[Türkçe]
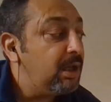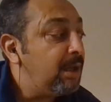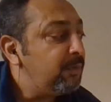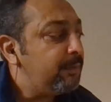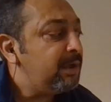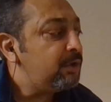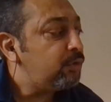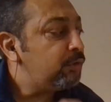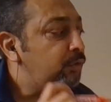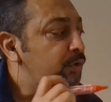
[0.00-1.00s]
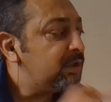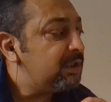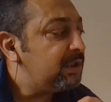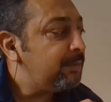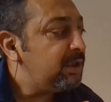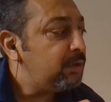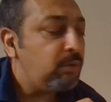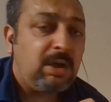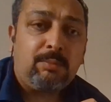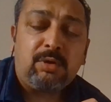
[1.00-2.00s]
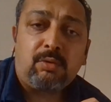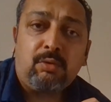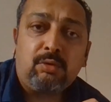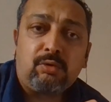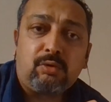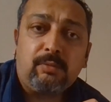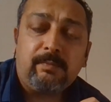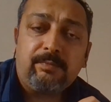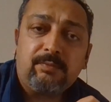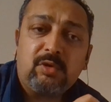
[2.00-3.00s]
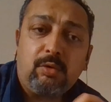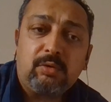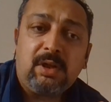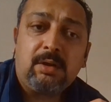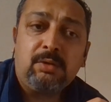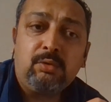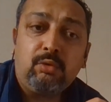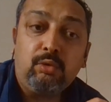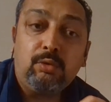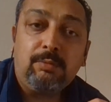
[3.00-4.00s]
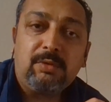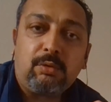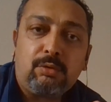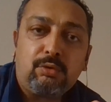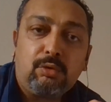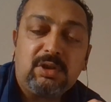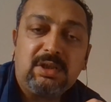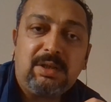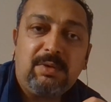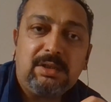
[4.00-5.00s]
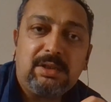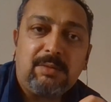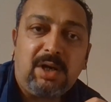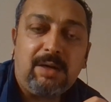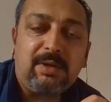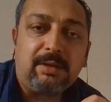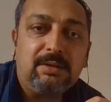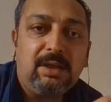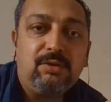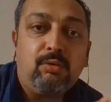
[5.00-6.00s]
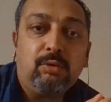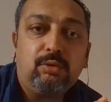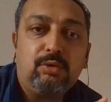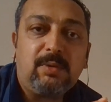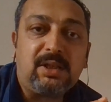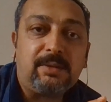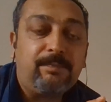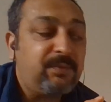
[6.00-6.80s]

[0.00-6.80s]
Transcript: Emre Belezoğlu'nun oyun sistemine de uyan bir oyuncu. Çok da uygun bir oyuncu onu size belirteyim ama yaşı 35.